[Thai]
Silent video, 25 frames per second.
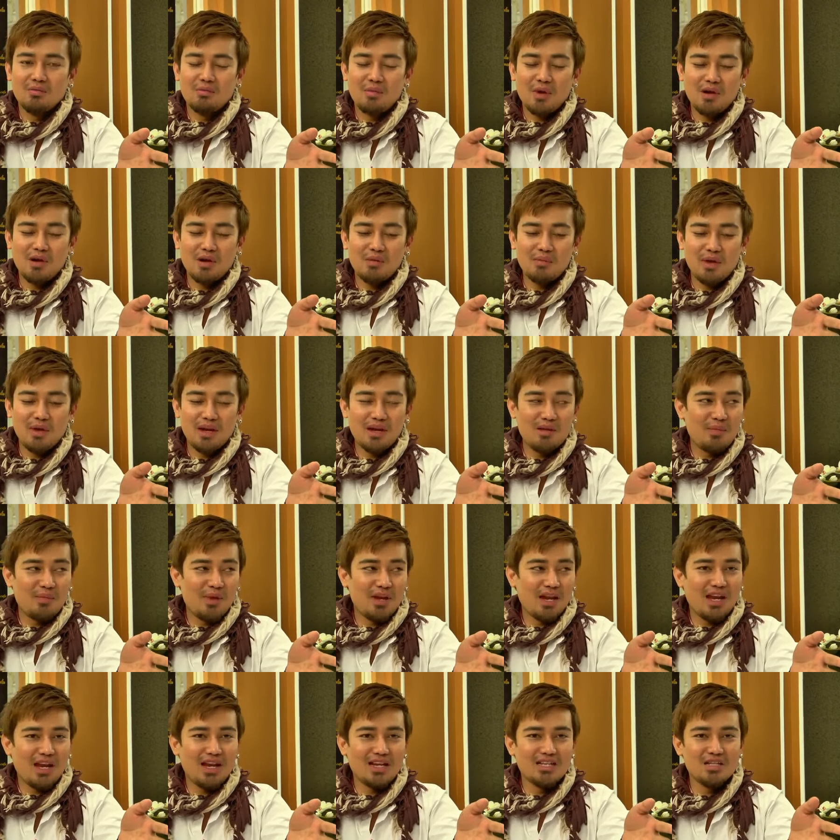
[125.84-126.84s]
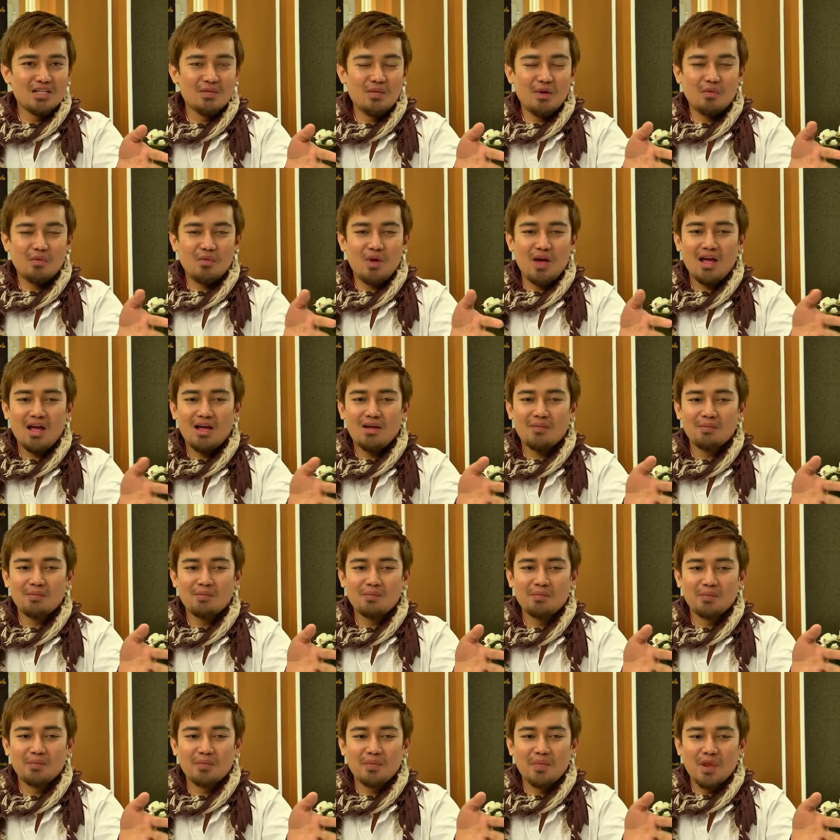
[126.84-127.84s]
มันมันเลยเป็นอะไรที่แบบว่า
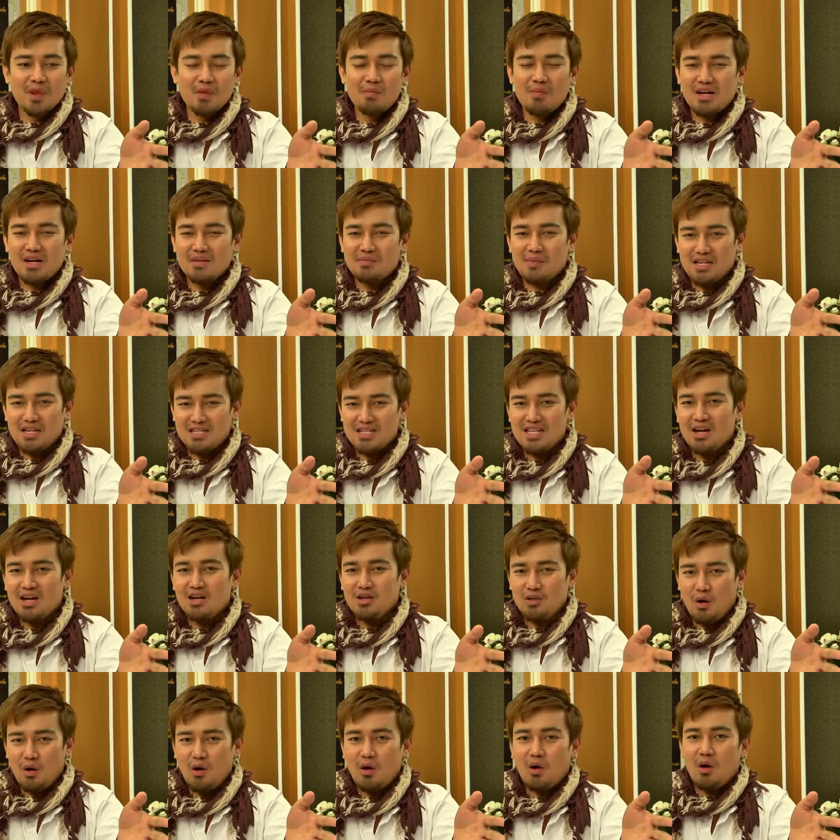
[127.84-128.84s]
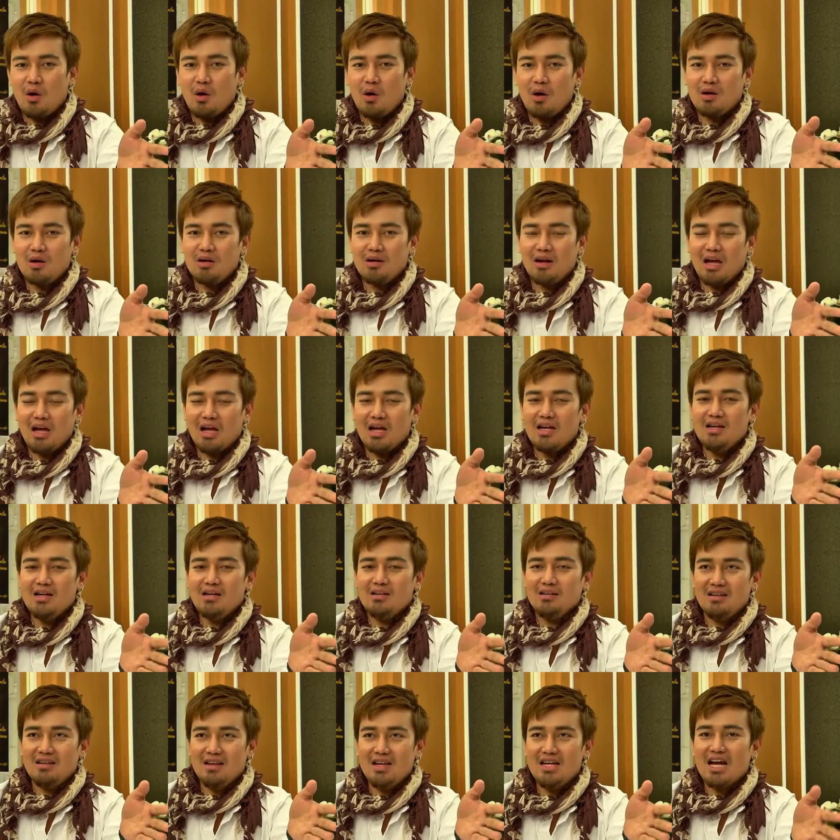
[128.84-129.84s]
บางบางทีก็ท้อแล้วก็
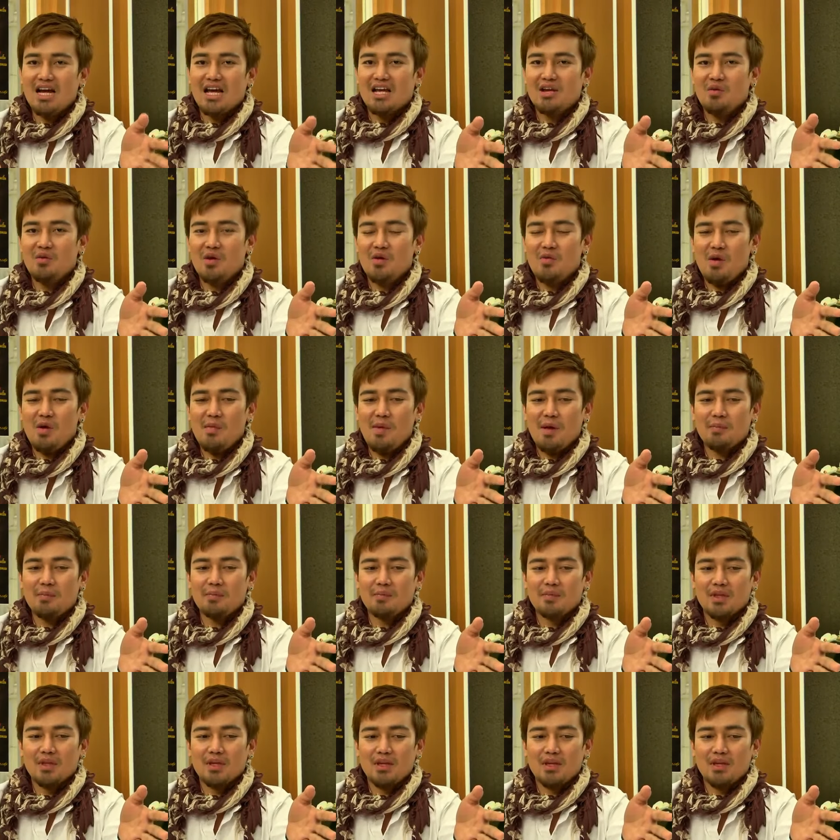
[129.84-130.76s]
เหนื่อยด้วยว่าแบบ